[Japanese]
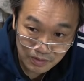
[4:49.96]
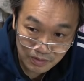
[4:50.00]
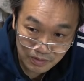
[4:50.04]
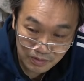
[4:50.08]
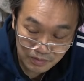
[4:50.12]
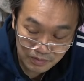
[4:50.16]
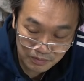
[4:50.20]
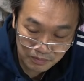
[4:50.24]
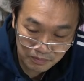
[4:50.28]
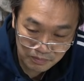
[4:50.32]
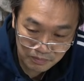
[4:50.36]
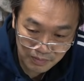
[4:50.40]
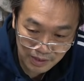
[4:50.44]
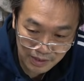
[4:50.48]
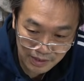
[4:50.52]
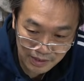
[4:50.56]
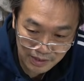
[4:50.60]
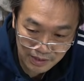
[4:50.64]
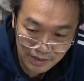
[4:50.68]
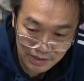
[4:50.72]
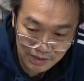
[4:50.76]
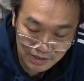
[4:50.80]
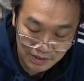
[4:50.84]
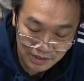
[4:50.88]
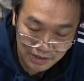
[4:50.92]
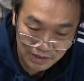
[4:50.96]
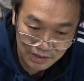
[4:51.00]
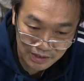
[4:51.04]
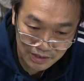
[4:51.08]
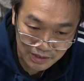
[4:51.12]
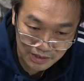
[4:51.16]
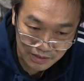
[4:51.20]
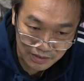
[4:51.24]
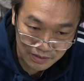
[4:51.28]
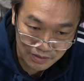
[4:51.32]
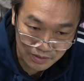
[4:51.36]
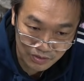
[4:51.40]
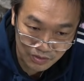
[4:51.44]
んだ万が
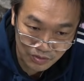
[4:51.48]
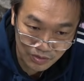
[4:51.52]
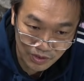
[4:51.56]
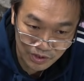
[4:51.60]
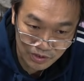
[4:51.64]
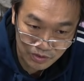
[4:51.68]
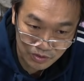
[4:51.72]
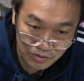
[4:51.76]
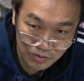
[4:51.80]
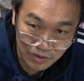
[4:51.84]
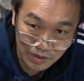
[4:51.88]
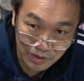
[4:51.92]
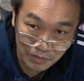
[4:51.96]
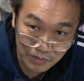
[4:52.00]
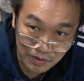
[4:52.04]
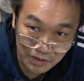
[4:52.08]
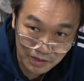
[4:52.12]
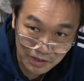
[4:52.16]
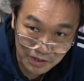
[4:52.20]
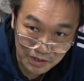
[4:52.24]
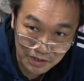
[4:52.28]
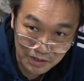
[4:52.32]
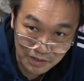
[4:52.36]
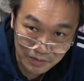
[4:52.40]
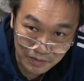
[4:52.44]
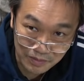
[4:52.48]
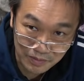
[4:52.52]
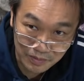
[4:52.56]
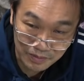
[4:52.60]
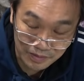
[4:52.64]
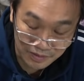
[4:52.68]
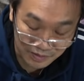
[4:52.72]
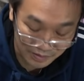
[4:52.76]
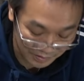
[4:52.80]
一9月ぐらいまでに